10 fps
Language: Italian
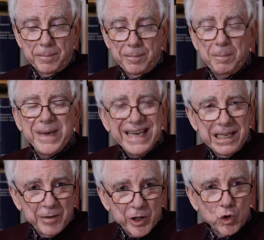
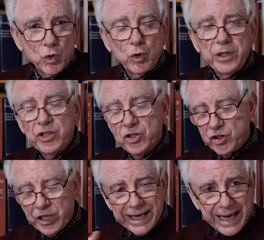Minime sono in
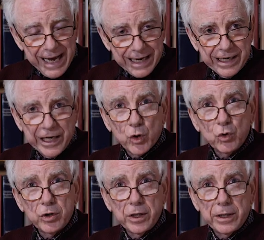generale le,
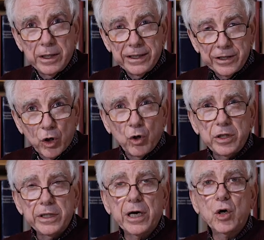gli
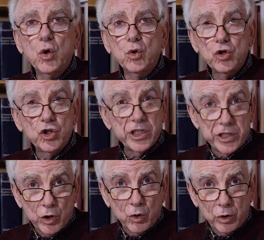introiti da
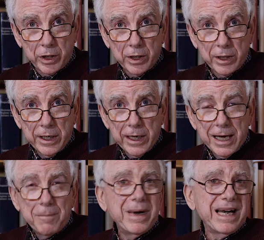concessioni,
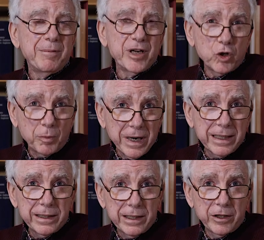ma la maggior
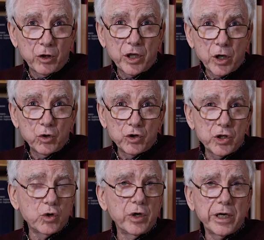parte degli introiti da
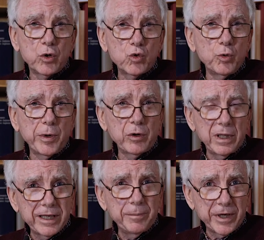concessioni che non superano
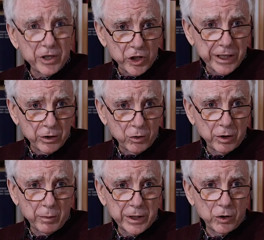il 3%
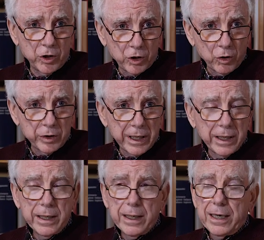di quanto introita
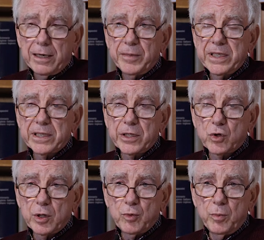
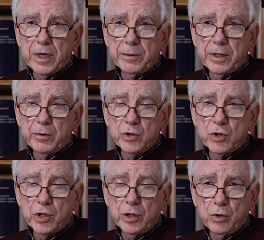l'amministrazione pubblica in
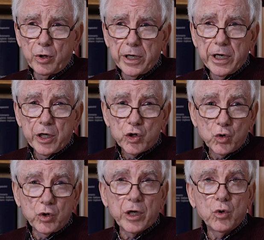questo settore
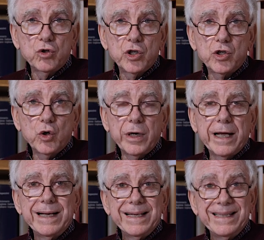sono da
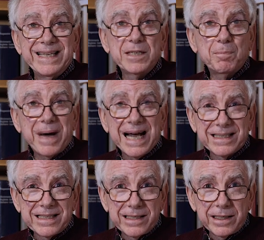concessione di
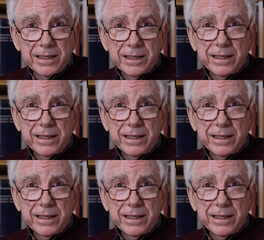spazi,